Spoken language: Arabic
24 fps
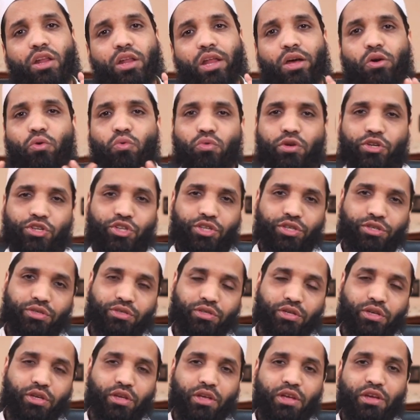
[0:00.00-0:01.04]
الله وشئت
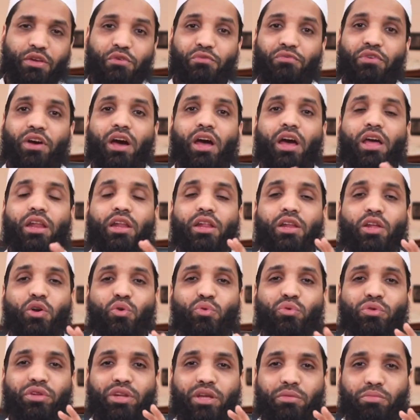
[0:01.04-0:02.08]
فقال
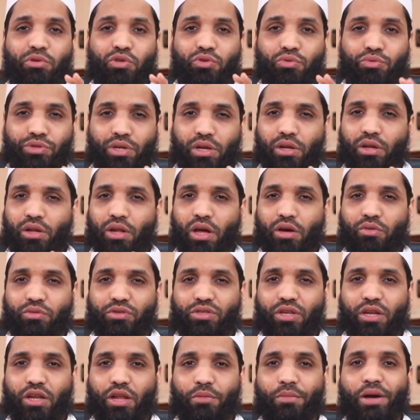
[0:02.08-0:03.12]
له النبي صلى الله عليه
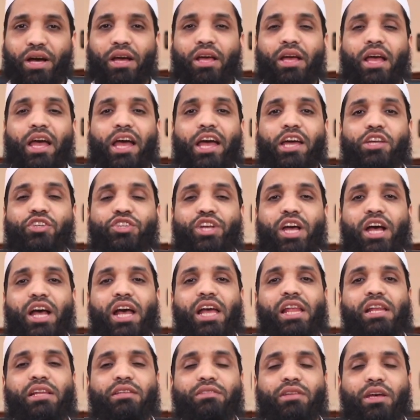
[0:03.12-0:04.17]
وسلم
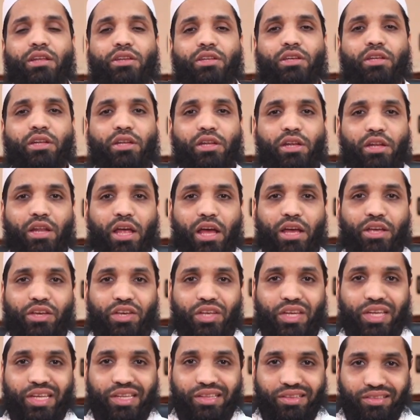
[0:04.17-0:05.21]
أجعلتني
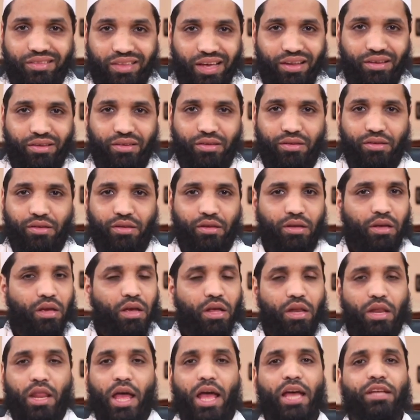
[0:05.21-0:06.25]
لله ندا
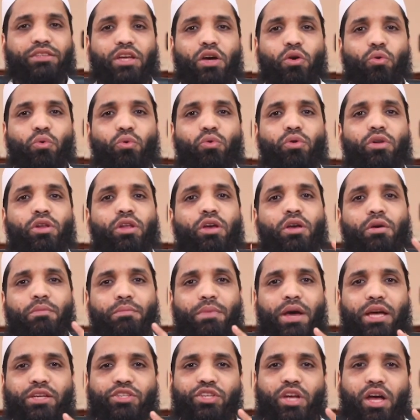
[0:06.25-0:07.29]
لا تقل ما